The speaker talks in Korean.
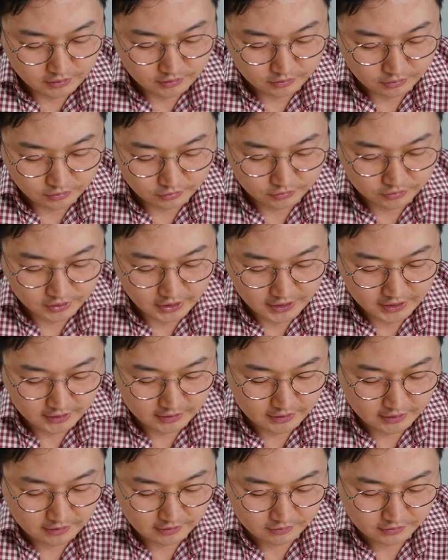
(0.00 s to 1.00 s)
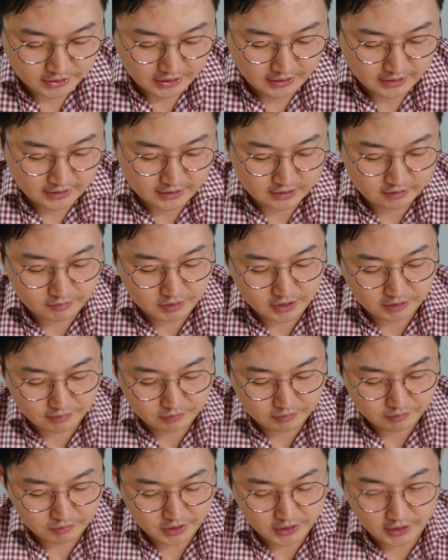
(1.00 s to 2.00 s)
오쿠다 히데오 작가님의
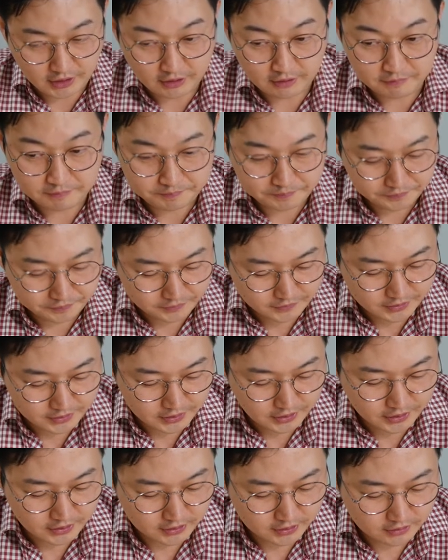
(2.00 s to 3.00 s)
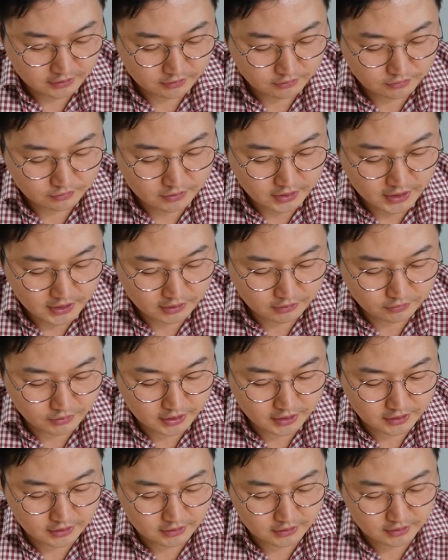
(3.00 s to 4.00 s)
작품인데요. 이 책은 홋카이도에
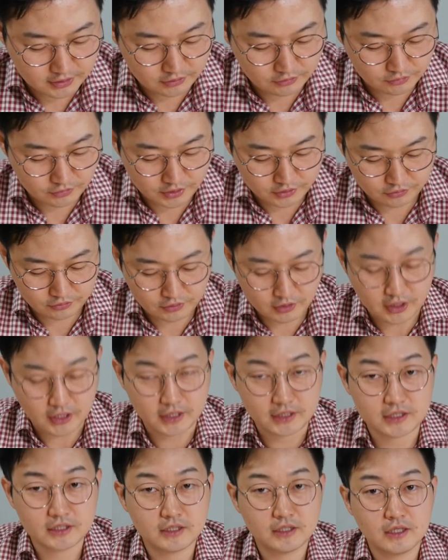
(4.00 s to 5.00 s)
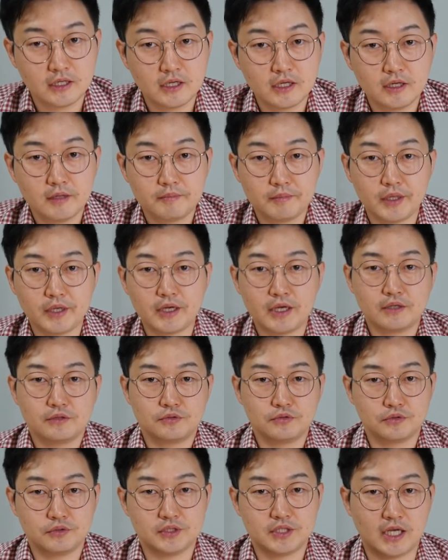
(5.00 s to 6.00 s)
있는 인구가 줄어가는
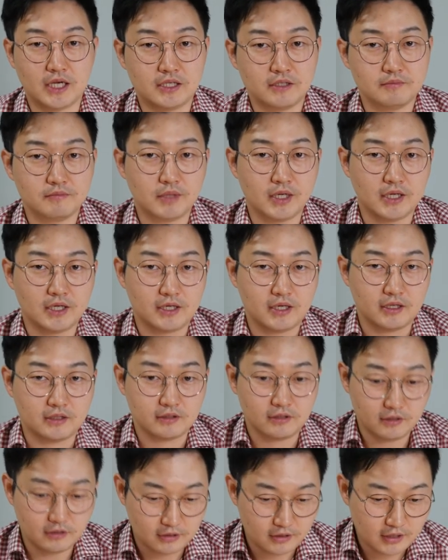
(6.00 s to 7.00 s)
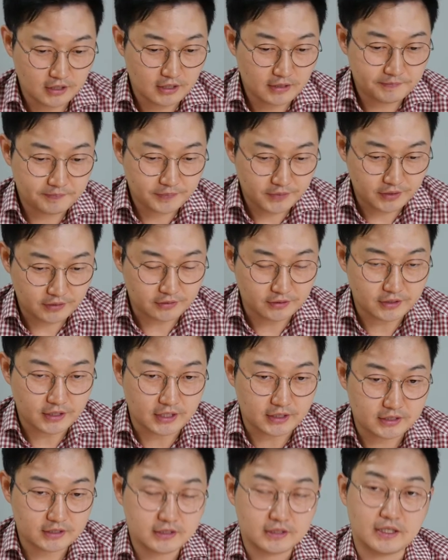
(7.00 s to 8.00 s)
폐강촌 작은 마을에서
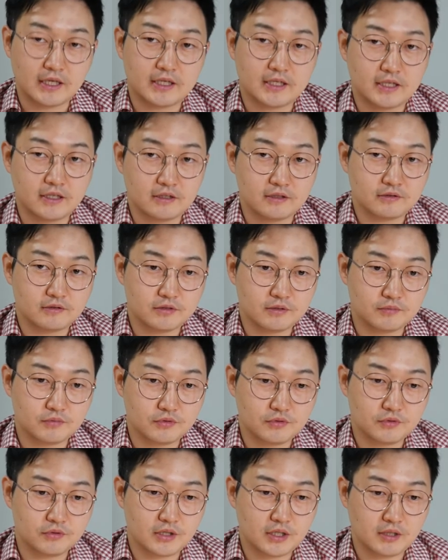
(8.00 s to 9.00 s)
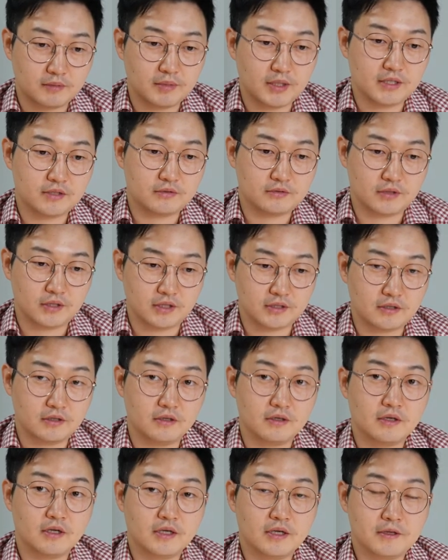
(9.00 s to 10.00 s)
일어나는 이야기예요. 이제 무코다 뭐
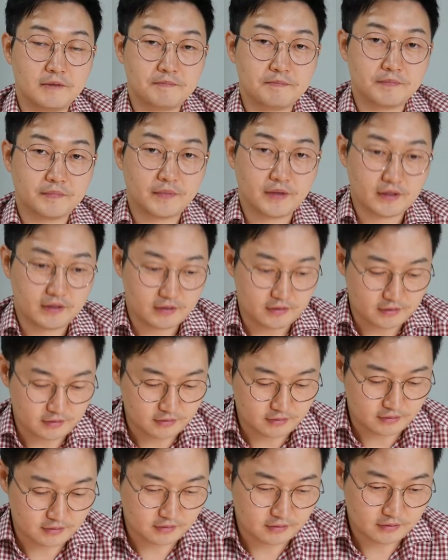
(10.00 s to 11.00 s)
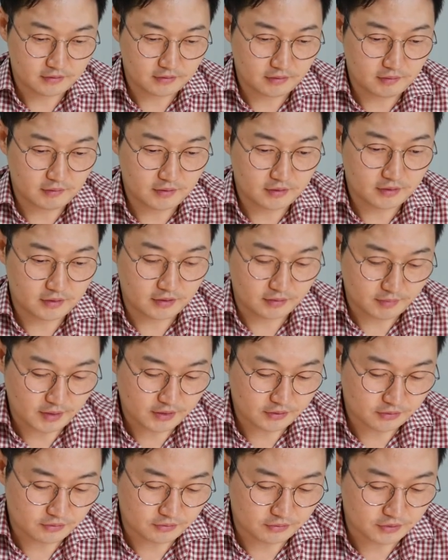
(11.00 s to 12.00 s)
이발소에서 그
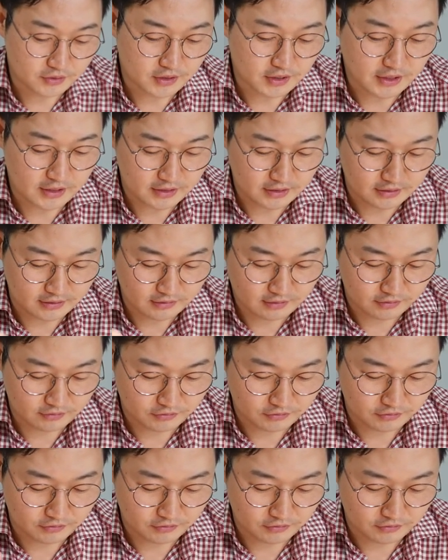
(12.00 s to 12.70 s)
이발소를 운영하시는